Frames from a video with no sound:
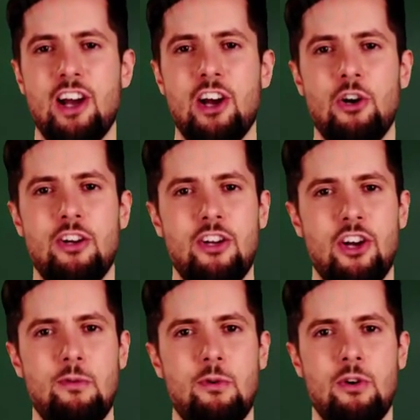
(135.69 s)

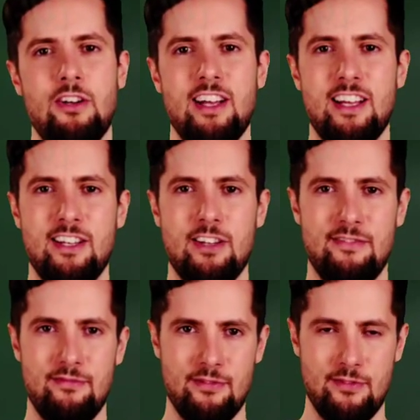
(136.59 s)
حقيقه مؤكده
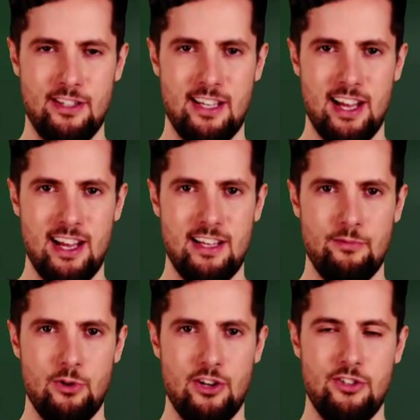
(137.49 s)

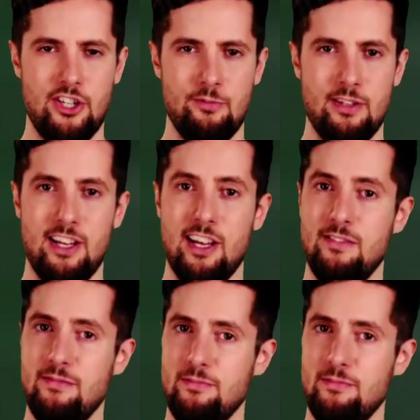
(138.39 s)
يعلمها الجميع